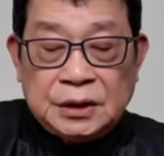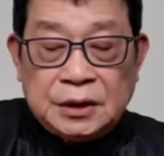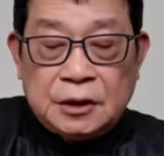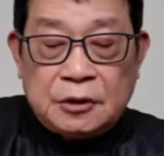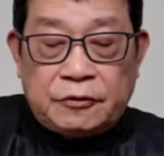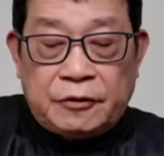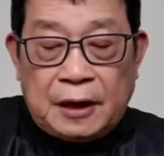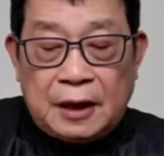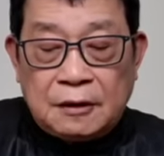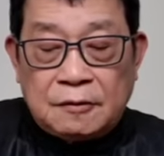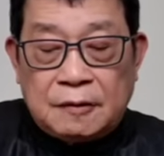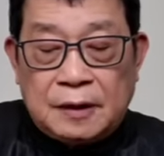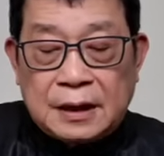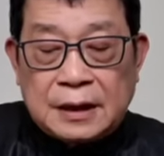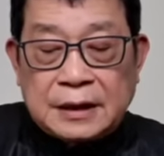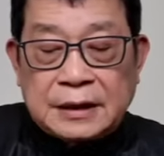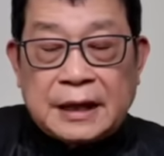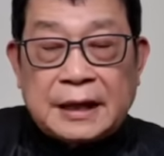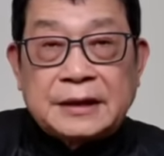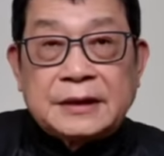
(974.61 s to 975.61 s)
法
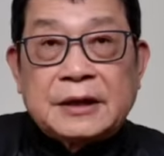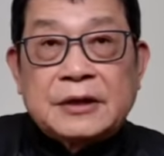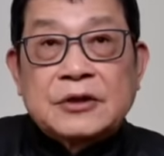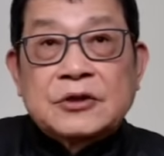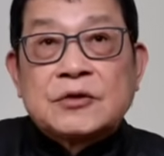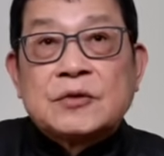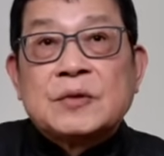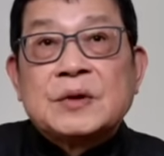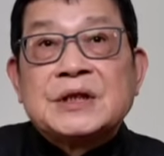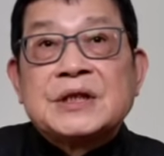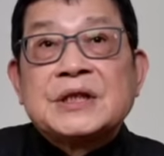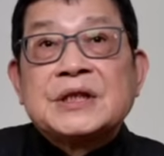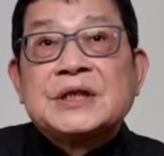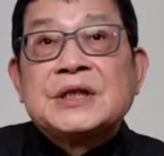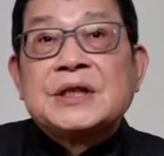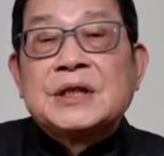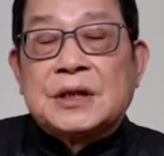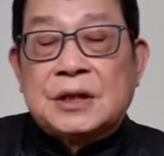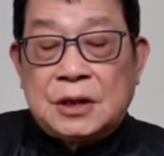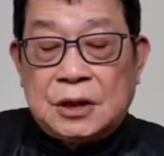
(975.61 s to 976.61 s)
广呢谈到了中国经
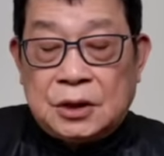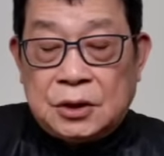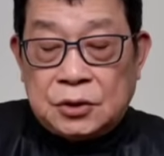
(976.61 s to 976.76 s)
济，